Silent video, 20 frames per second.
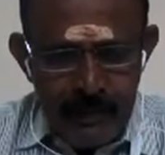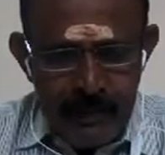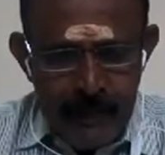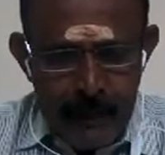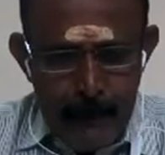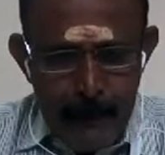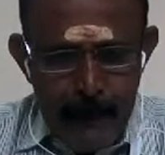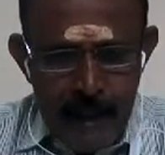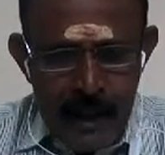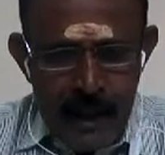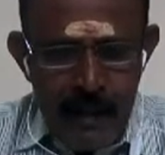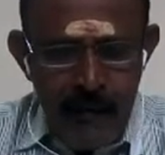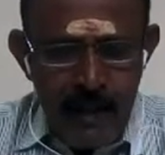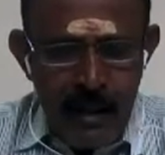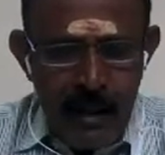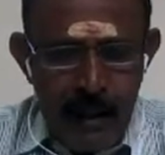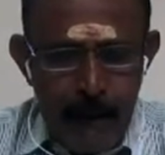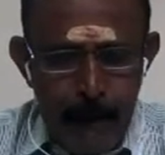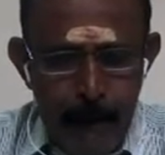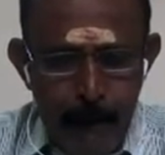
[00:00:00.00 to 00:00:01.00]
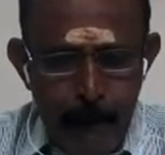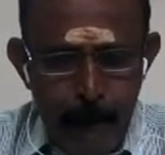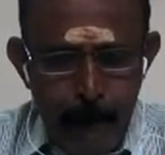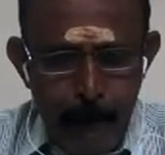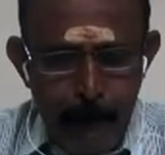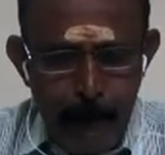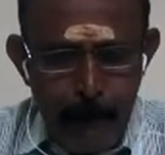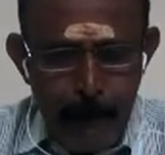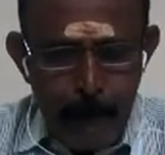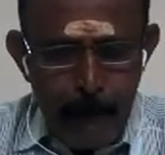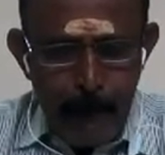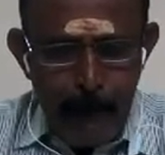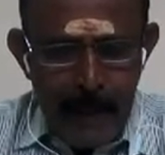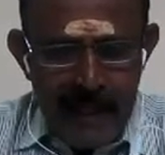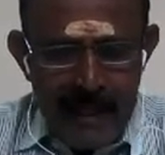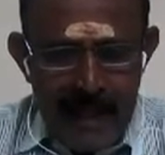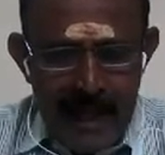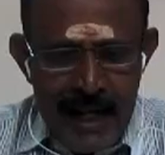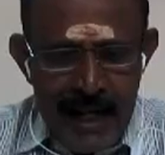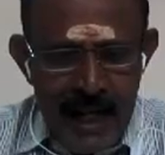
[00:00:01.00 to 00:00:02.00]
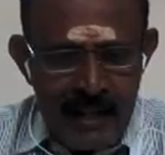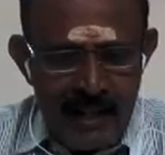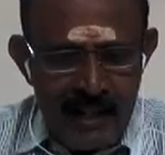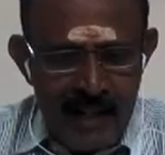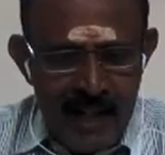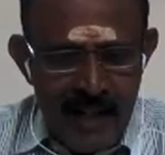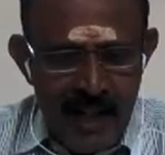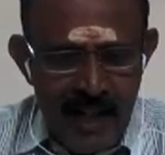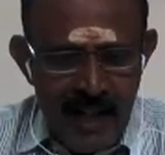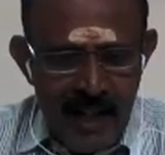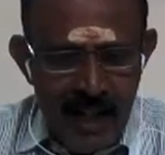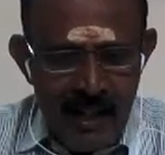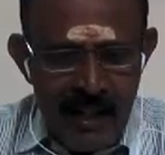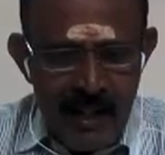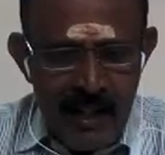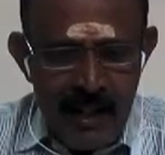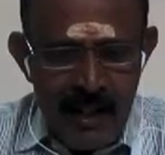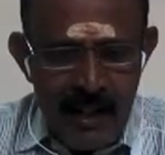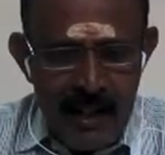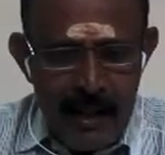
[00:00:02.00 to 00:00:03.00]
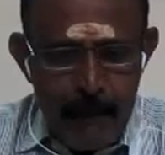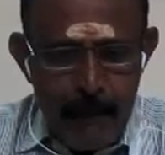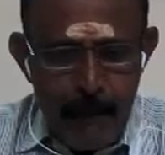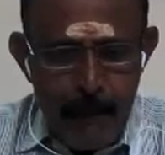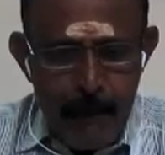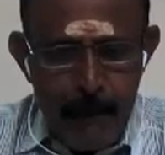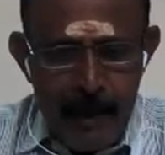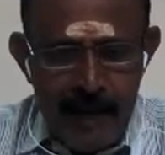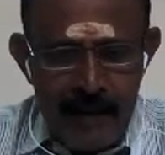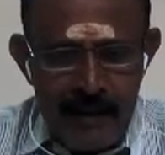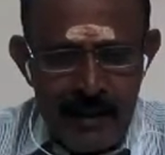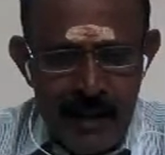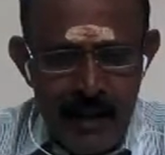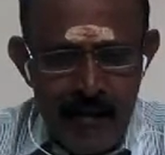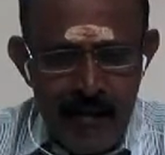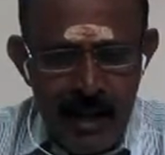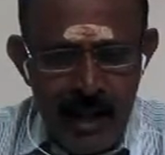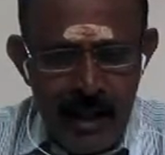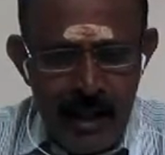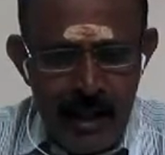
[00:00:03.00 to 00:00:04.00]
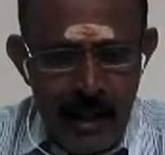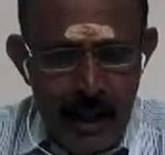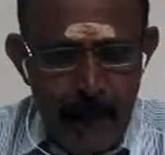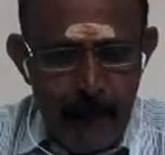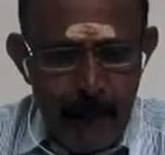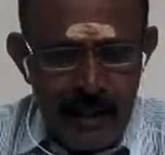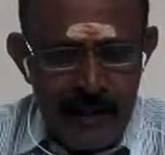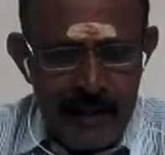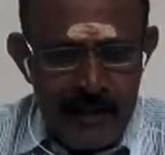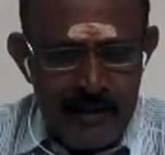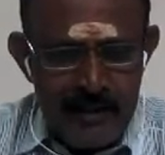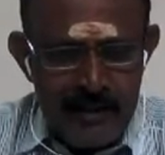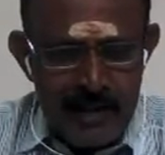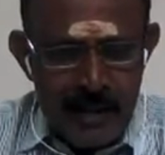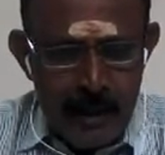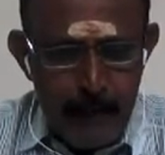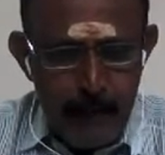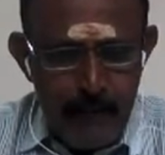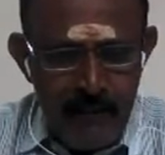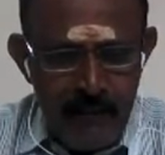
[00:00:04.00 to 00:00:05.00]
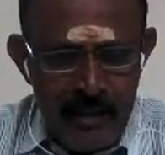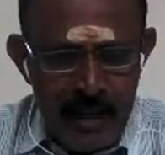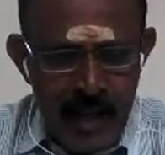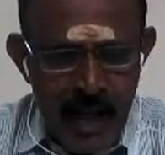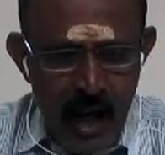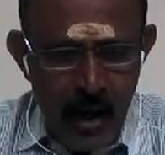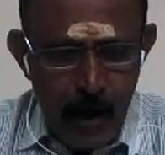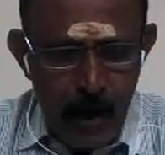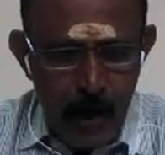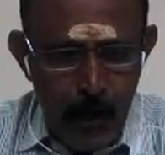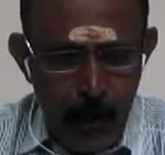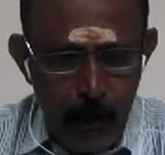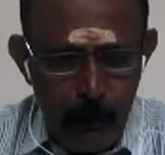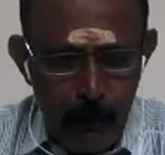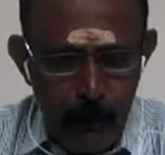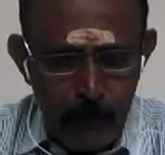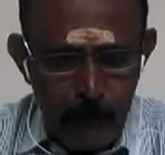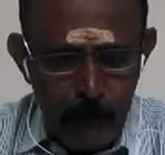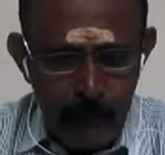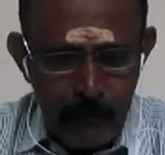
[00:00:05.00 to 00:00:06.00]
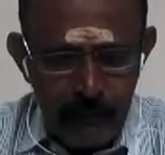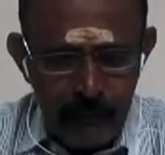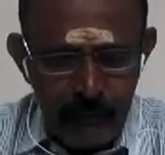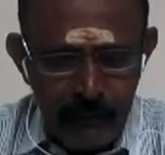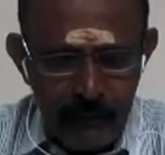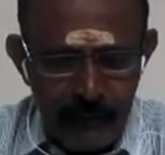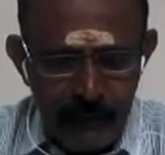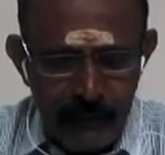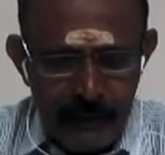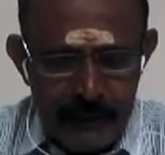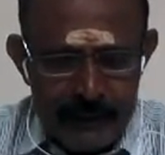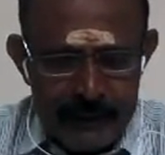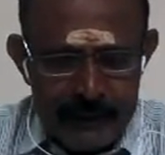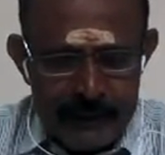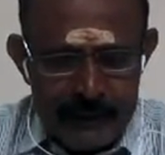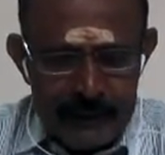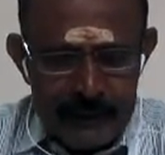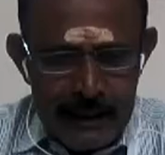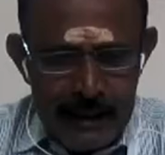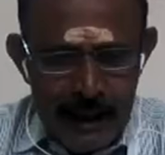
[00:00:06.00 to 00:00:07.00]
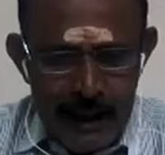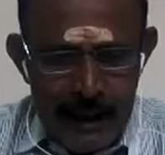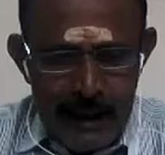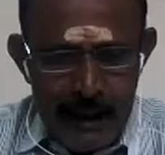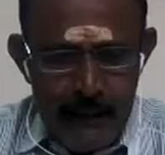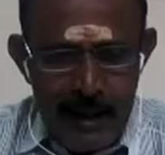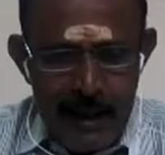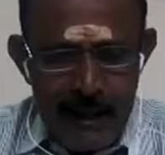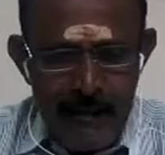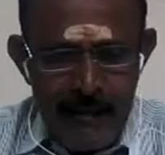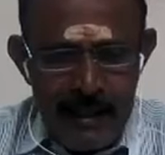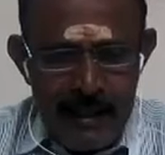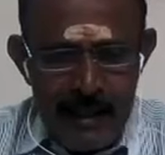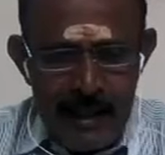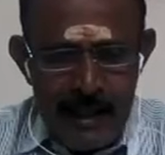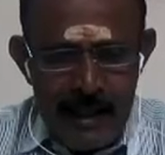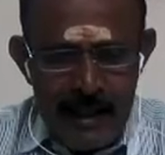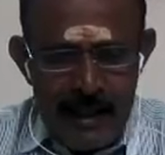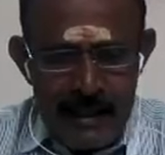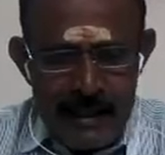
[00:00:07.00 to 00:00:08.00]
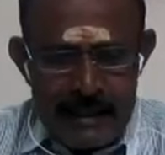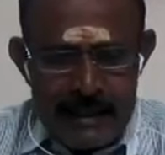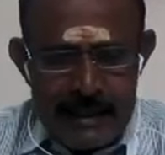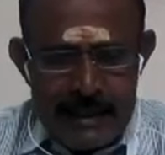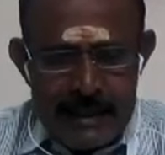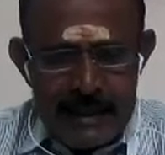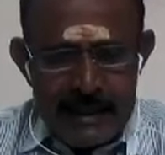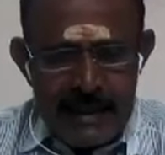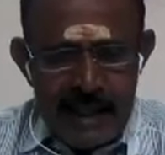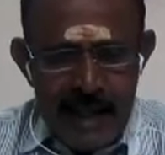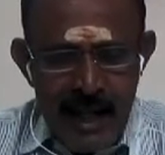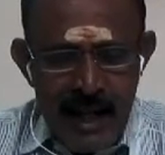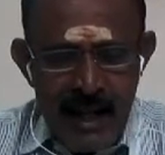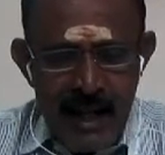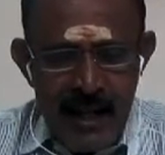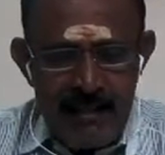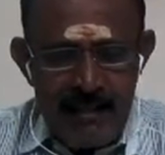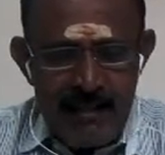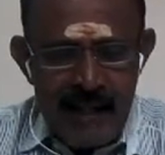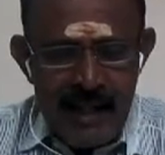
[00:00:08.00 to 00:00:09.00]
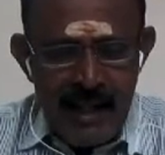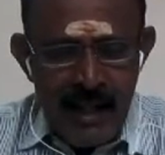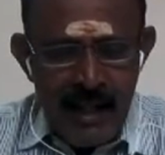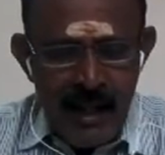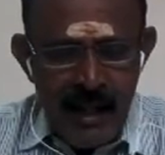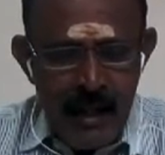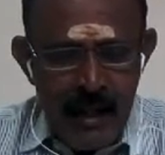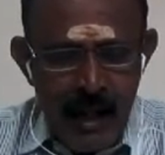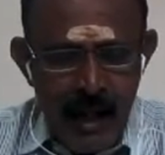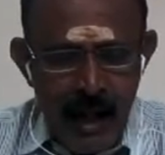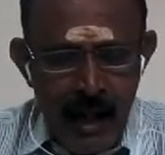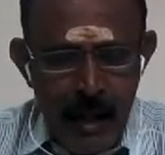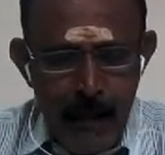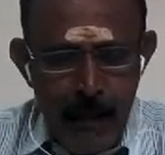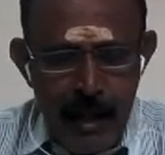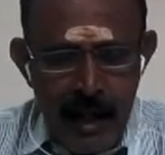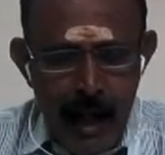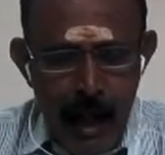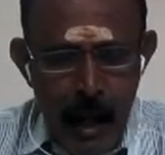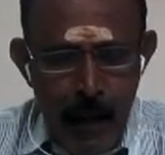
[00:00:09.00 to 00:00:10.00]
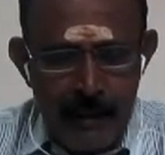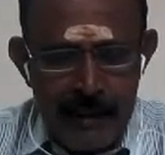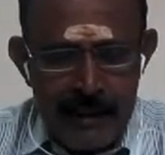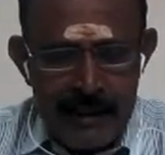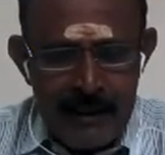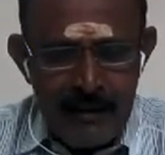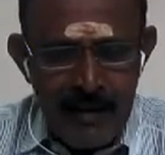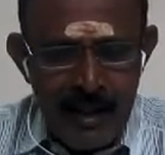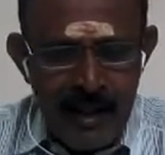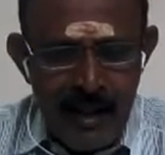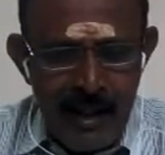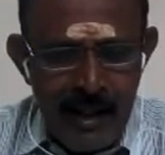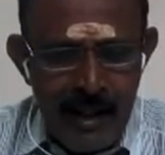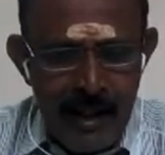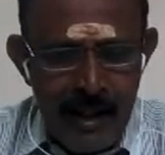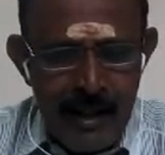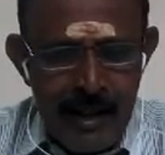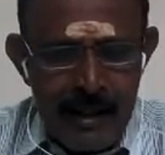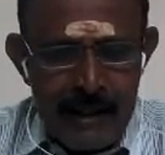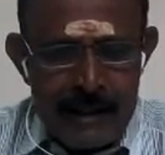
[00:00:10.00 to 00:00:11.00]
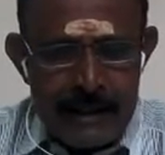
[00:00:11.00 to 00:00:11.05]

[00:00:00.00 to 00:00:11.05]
சிறப்பாக அவர்கள் பெற்ற நட்சத்திர நாதர்களுக்கு ஏற்ப பலன் தருவார்கள் என்பது சிறப்பு விதியாகும் அதே மாதிரி வந்து சரராசியில் லக்னமாக அமைந்தவர்களுக்கு